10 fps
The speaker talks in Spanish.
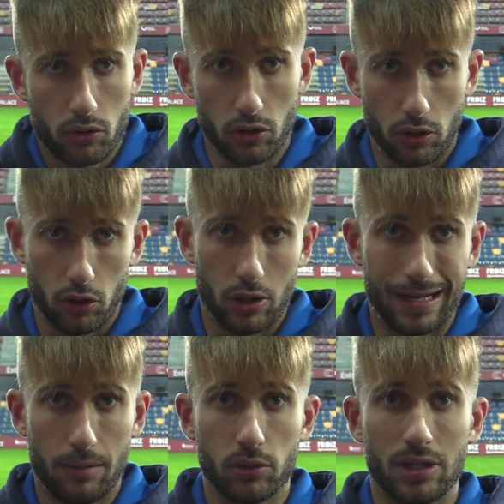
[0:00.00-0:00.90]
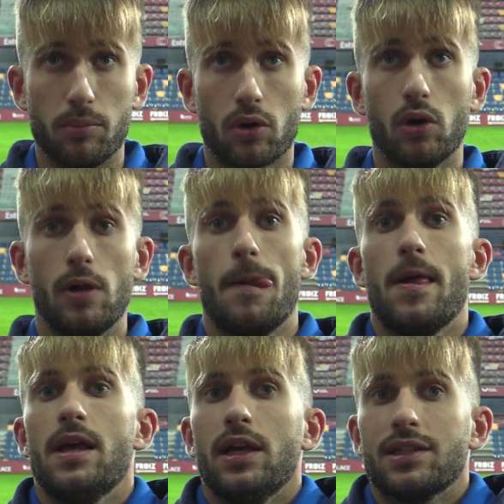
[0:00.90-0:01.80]
Yo creo que el campo tampoco
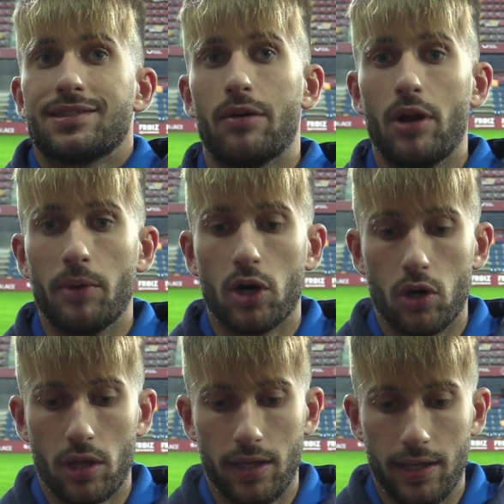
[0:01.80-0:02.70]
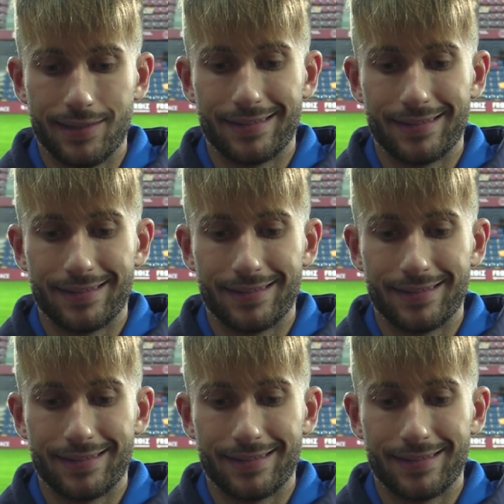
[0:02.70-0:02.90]
estaba a lo mejor eh,